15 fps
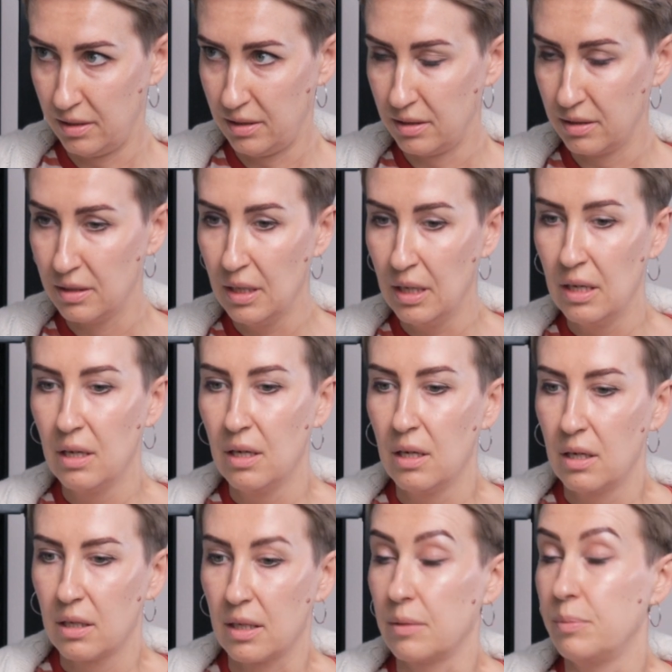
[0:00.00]
И,
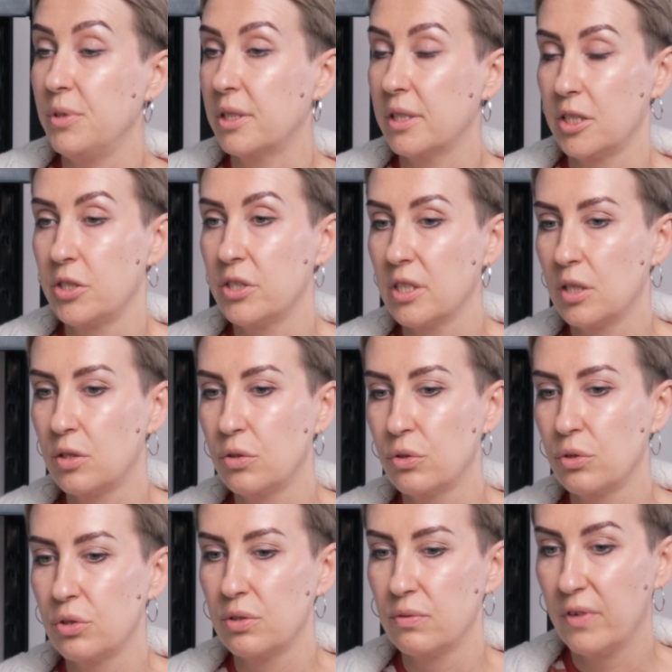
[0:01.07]
как мне кажется,
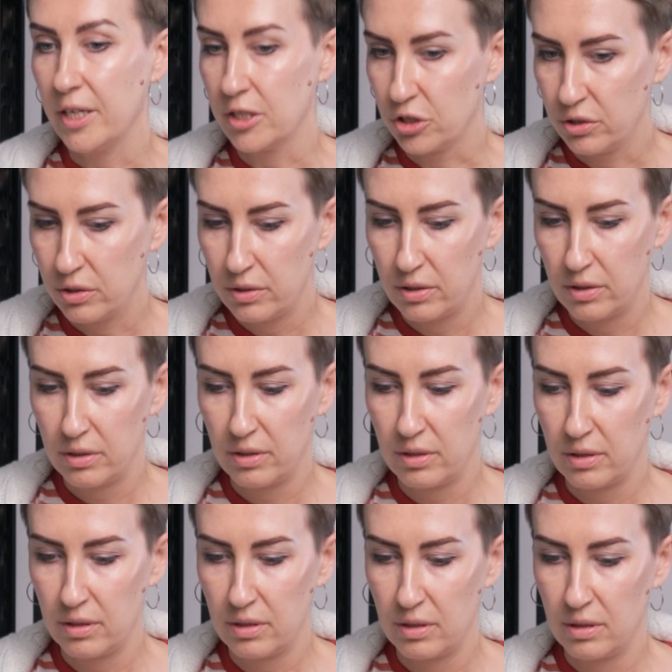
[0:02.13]
одно из важных
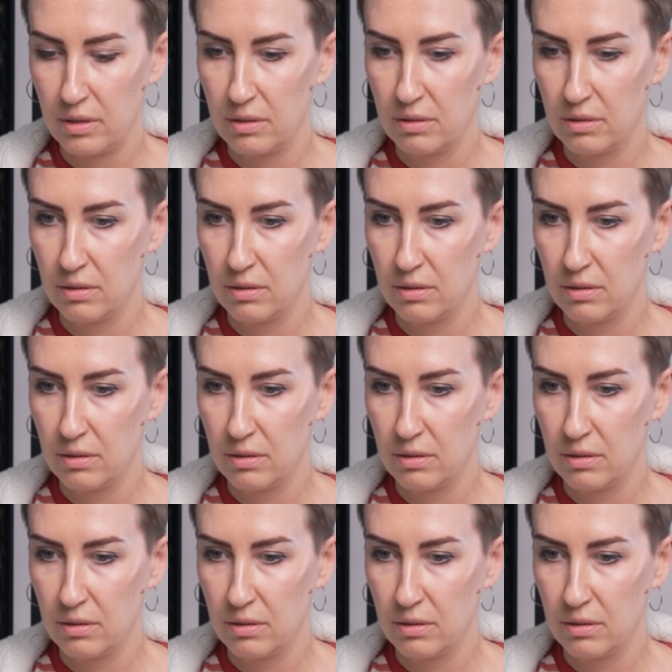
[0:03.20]
э,